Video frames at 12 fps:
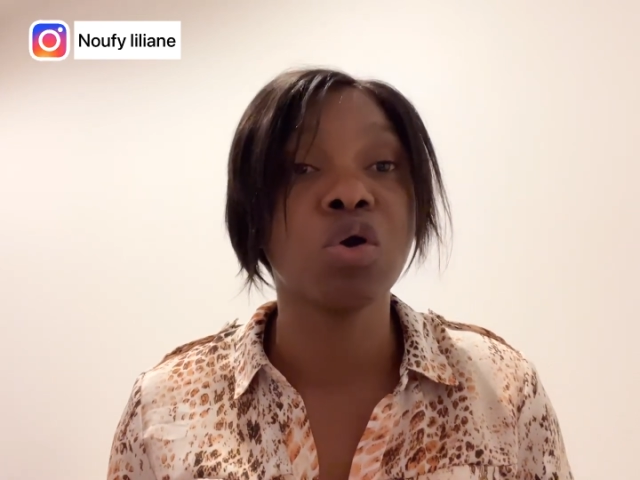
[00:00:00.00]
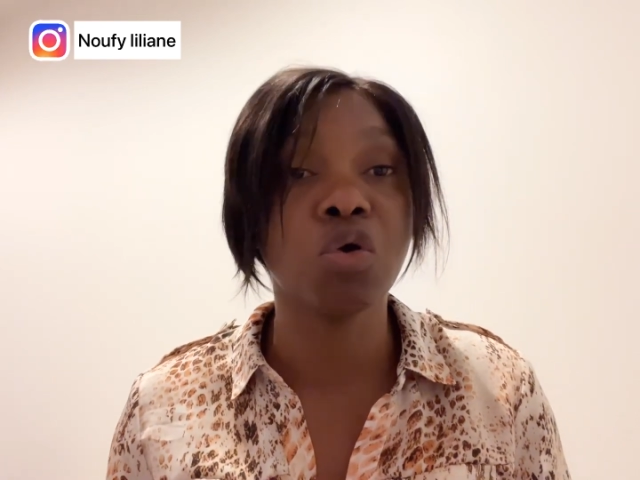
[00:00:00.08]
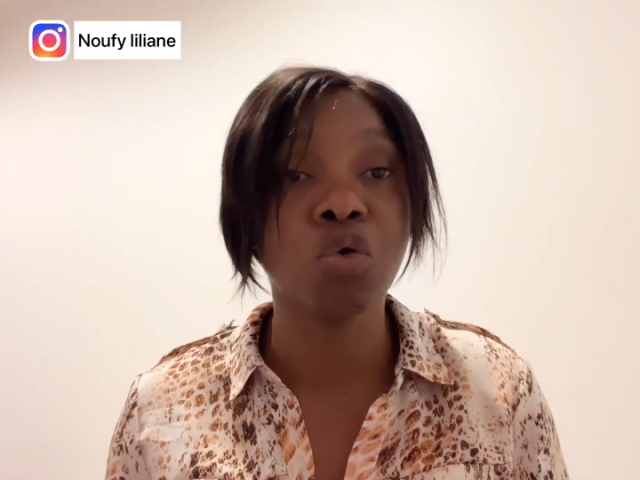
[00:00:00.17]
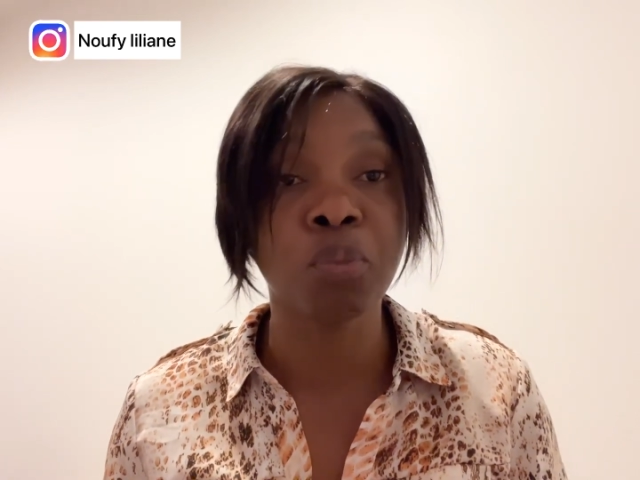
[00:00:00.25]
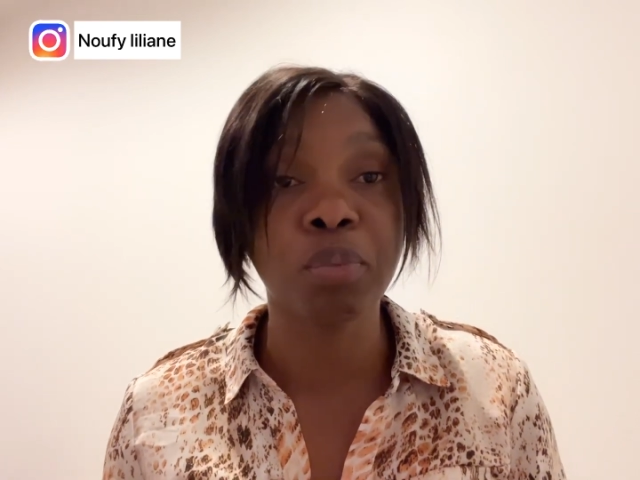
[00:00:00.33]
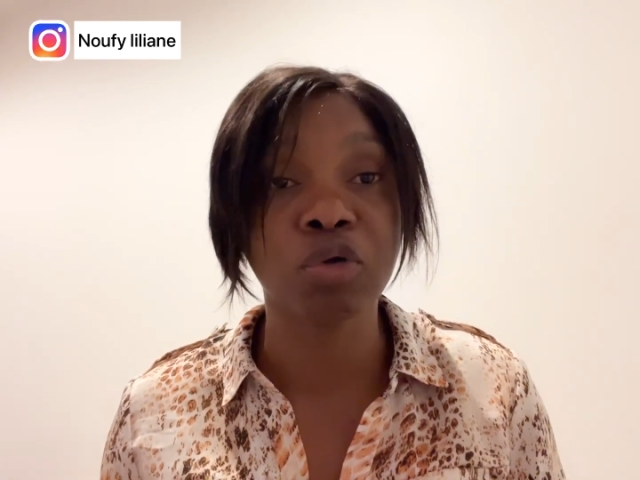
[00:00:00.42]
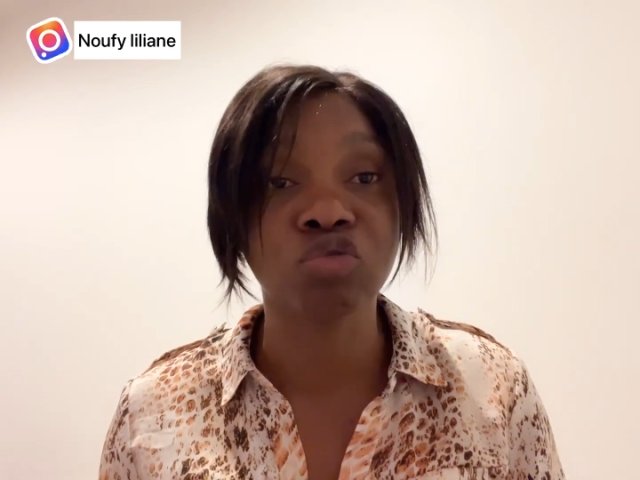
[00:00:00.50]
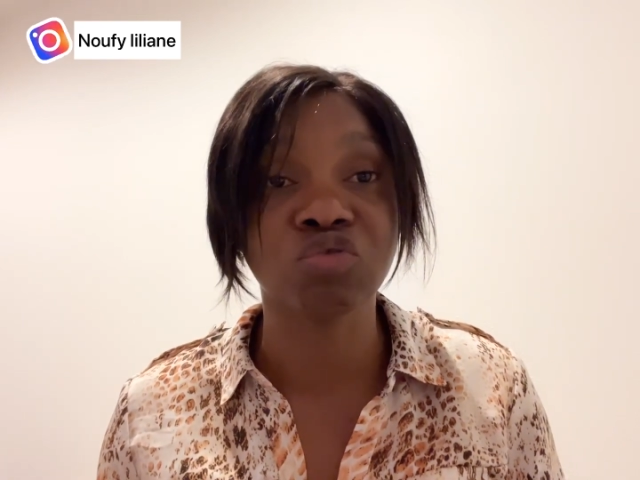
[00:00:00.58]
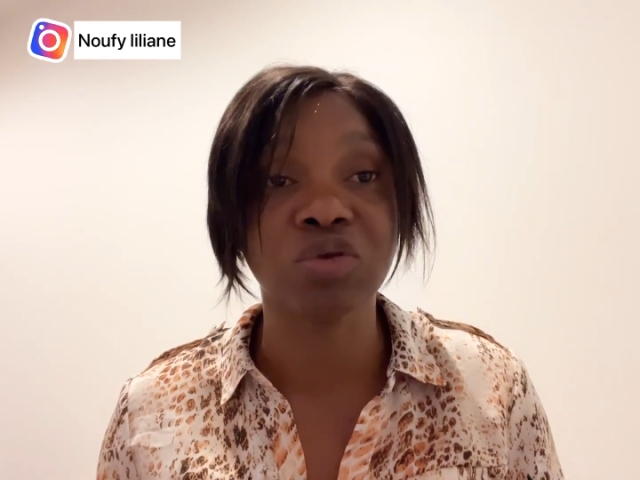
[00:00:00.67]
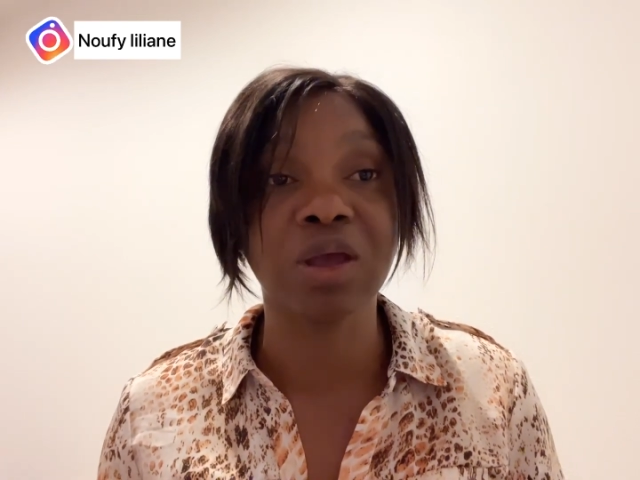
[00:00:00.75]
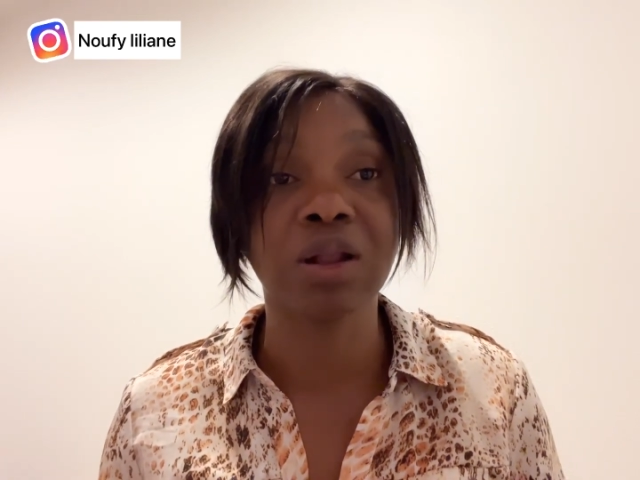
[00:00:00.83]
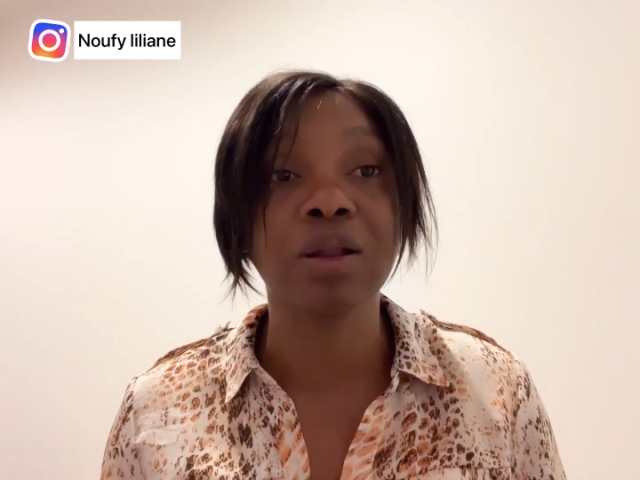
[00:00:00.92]
au
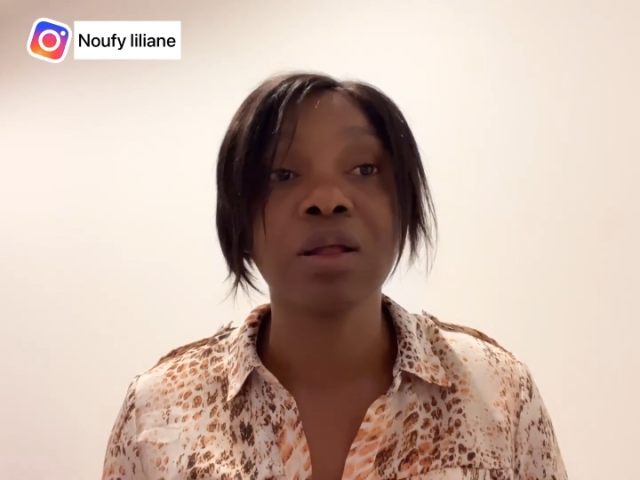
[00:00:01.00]
Portugal.